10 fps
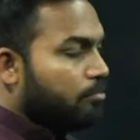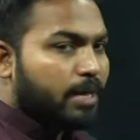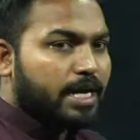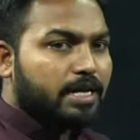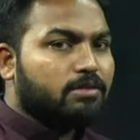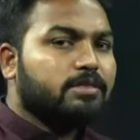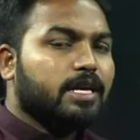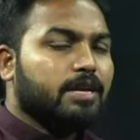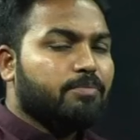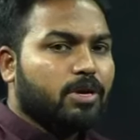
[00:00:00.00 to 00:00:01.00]
మనకు
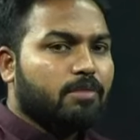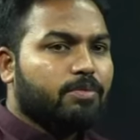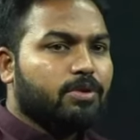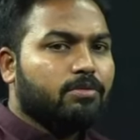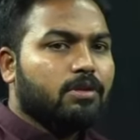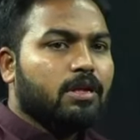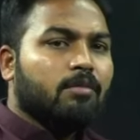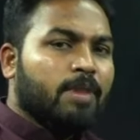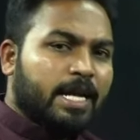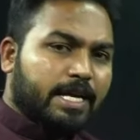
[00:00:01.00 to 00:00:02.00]
సరిపోనప్పుడు
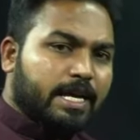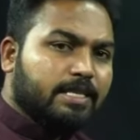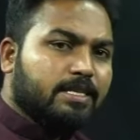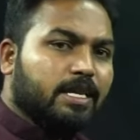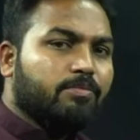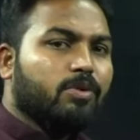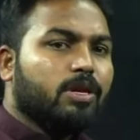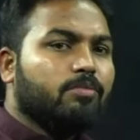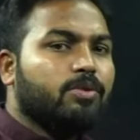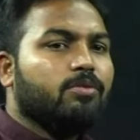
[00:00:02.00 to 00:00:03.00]
మనకే
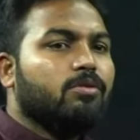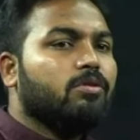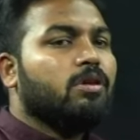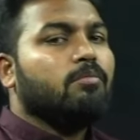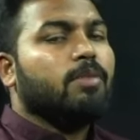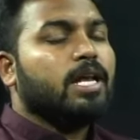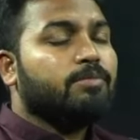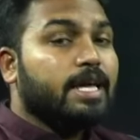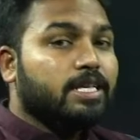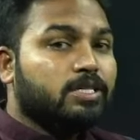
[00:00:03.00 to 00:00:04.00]
సరిపోనప్పుడు మనం
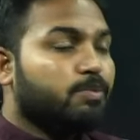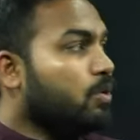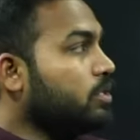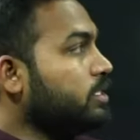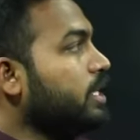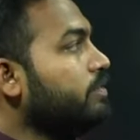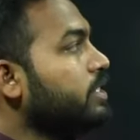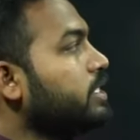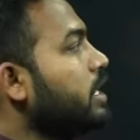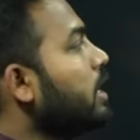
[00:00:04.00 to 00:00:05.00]
ఎక్స్పోర్ట్స్ అనేవి
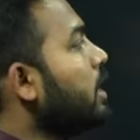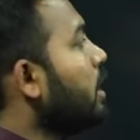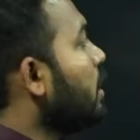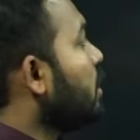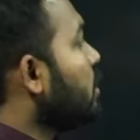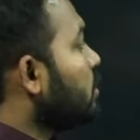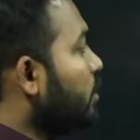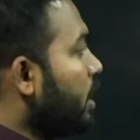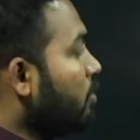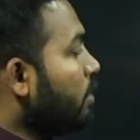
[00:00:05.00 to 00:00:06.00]
చేయాలనా సో
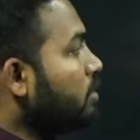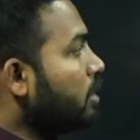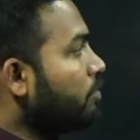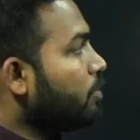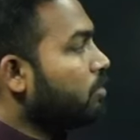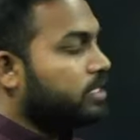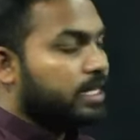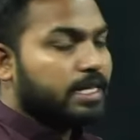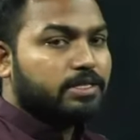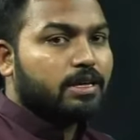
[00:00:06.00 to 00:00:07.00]
ఎగుమతులను
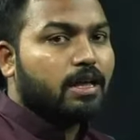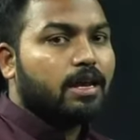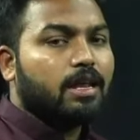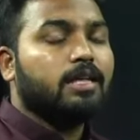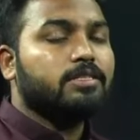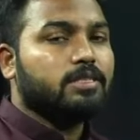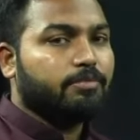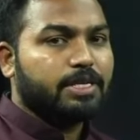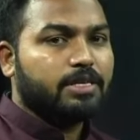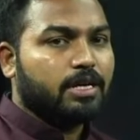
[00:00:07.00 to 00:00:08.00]
ప్రోత్సహించాలనా అని
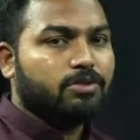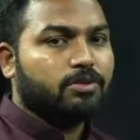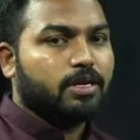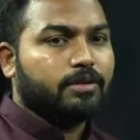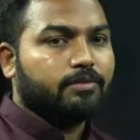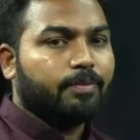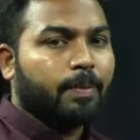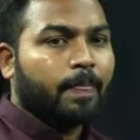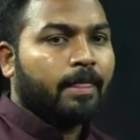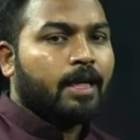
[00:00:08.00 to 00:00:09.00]
చెప్పేసి అడుగుతున్నాడు
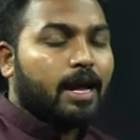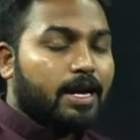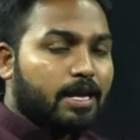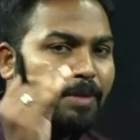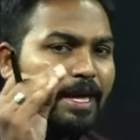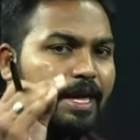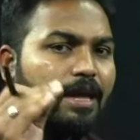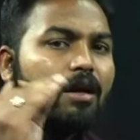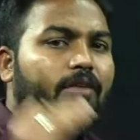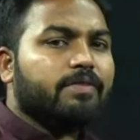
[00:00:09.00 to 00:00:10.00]
అంటే బీయింగ్
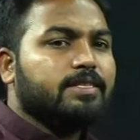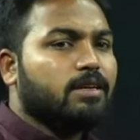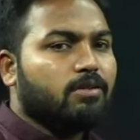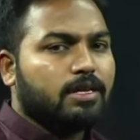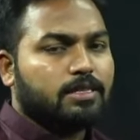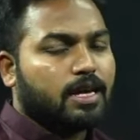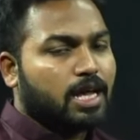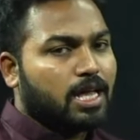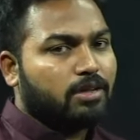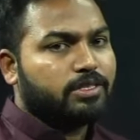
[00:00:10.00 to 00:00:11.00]
ఏ ఆఫీసర్ ఒక్కసారి
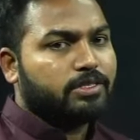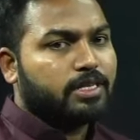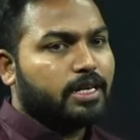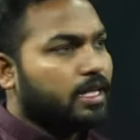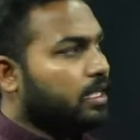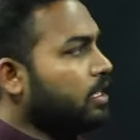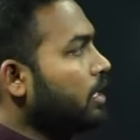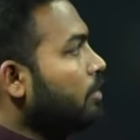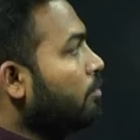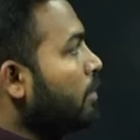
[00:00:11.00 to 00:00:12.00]
ఆలోచించండి
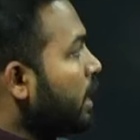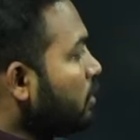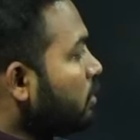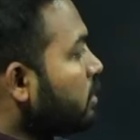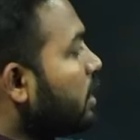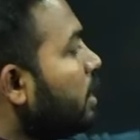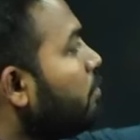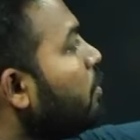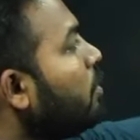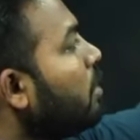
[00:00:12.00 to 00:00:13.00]
మనకు
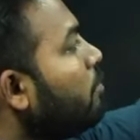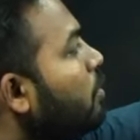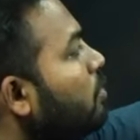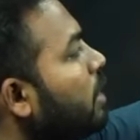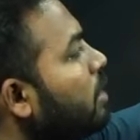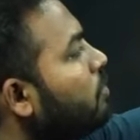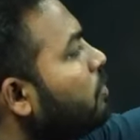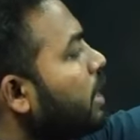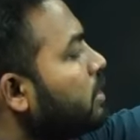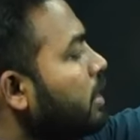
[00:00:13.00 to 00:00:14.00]
సరిపోనప్పుడు మనము
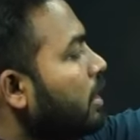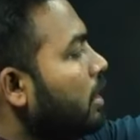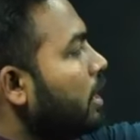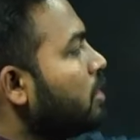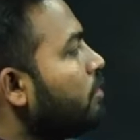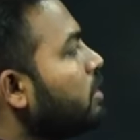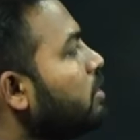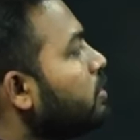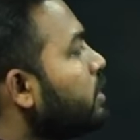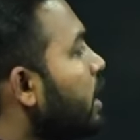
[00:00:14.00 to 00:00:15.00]

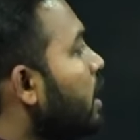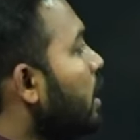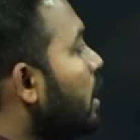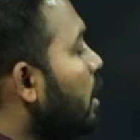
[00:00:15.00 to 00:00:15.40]
ఎగుమతులు చేయాలా